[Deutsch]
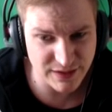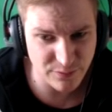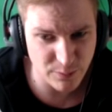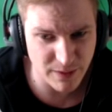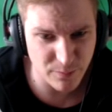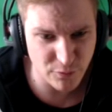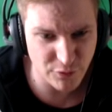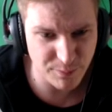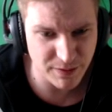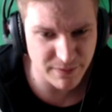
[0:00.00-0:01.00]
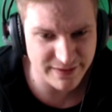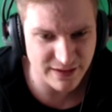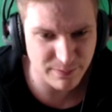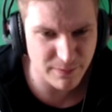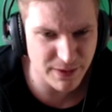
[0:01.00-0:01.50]
Dafür mehr Move and Speed, mehr
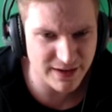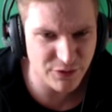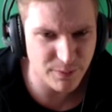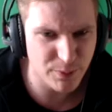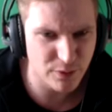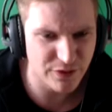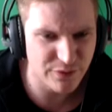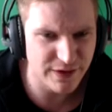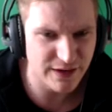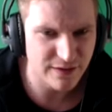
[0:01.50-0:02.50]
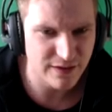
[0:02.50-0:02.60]
Text. Wir packen erstmal einen Punkt ins W.